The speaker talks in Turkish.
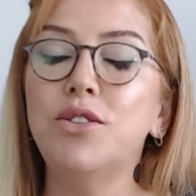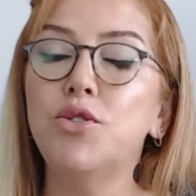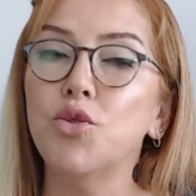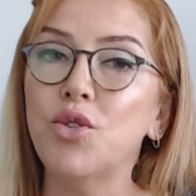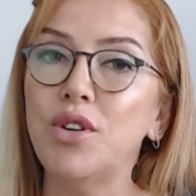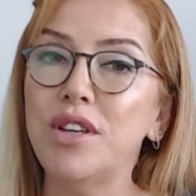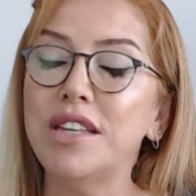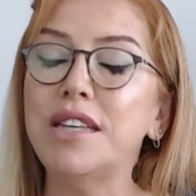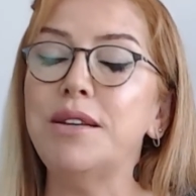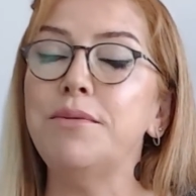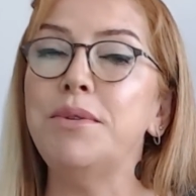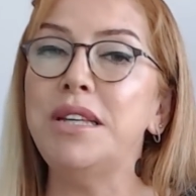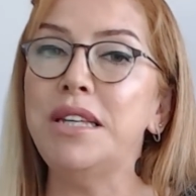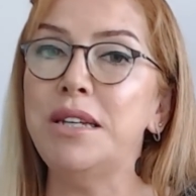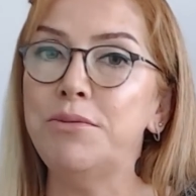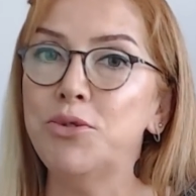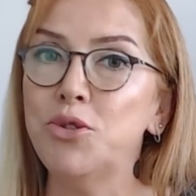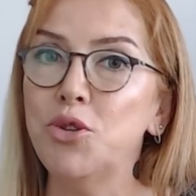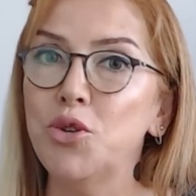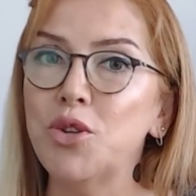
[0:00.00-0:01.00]
Çünkü
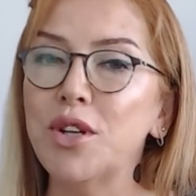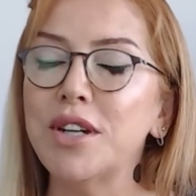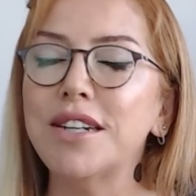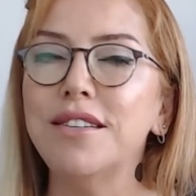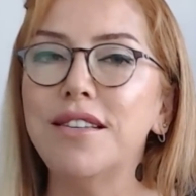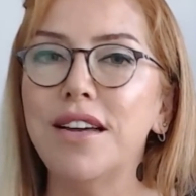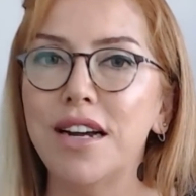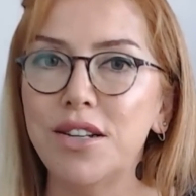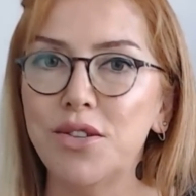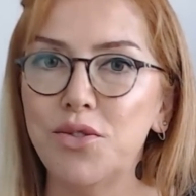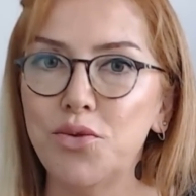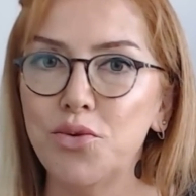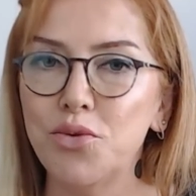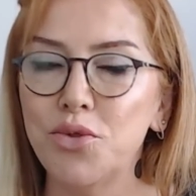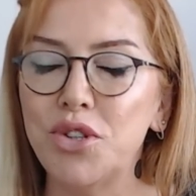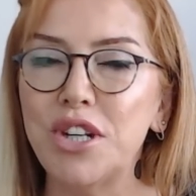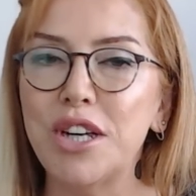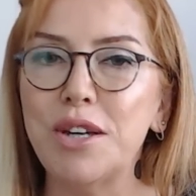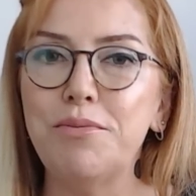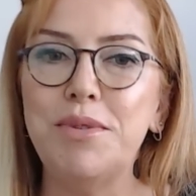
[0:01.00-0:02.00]
2024'e kadar
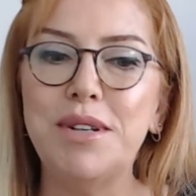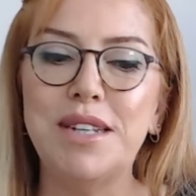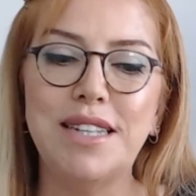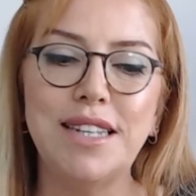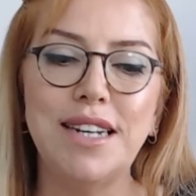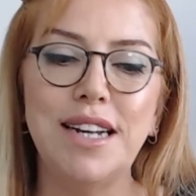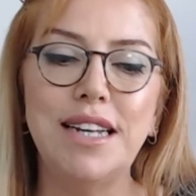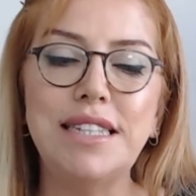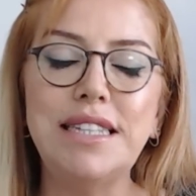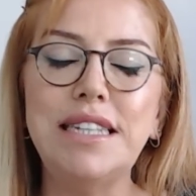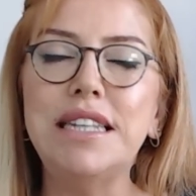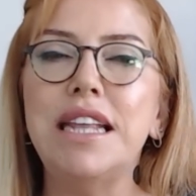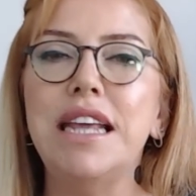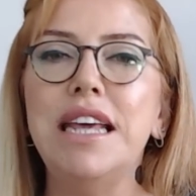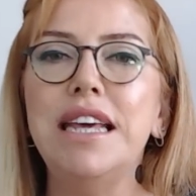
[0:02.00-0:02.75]
sürecek bir transit.